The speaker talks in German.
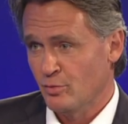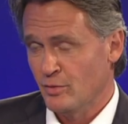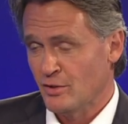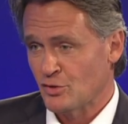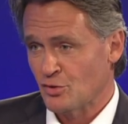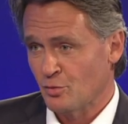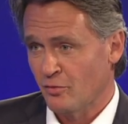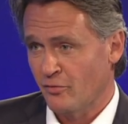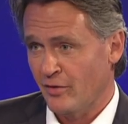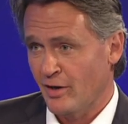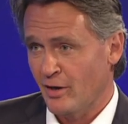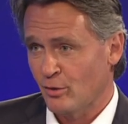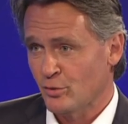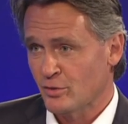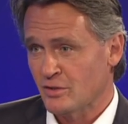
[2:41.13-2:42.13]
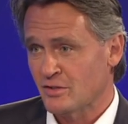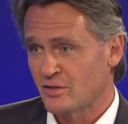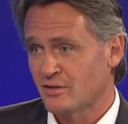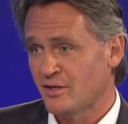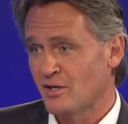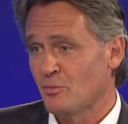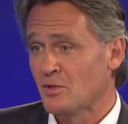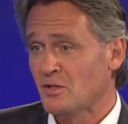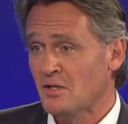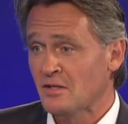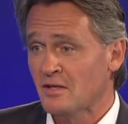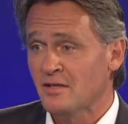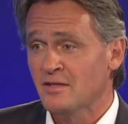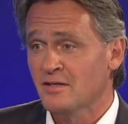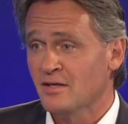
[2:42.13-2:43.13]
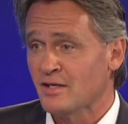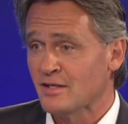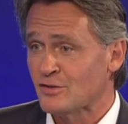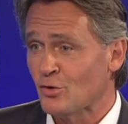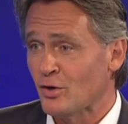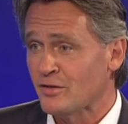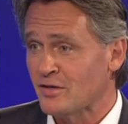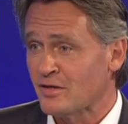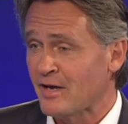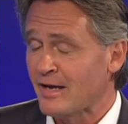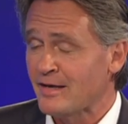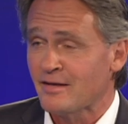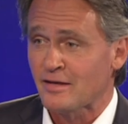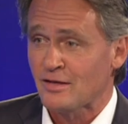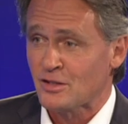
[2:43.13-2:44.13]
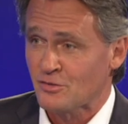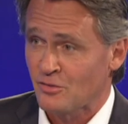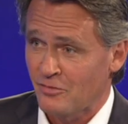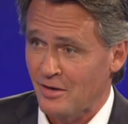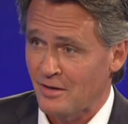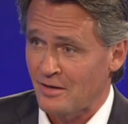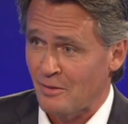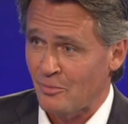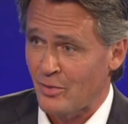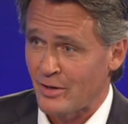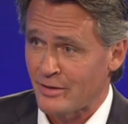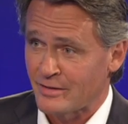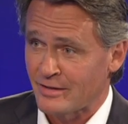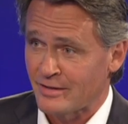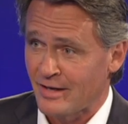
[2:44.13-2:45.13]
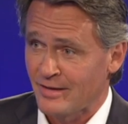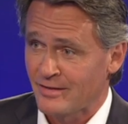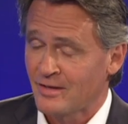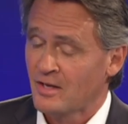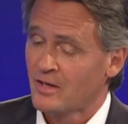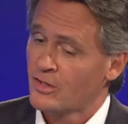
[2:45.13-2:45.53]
mich zu befragen und dass ich daher mit Ihnen hier jetzt heute kein Gerichtsverfahren abhalten kann.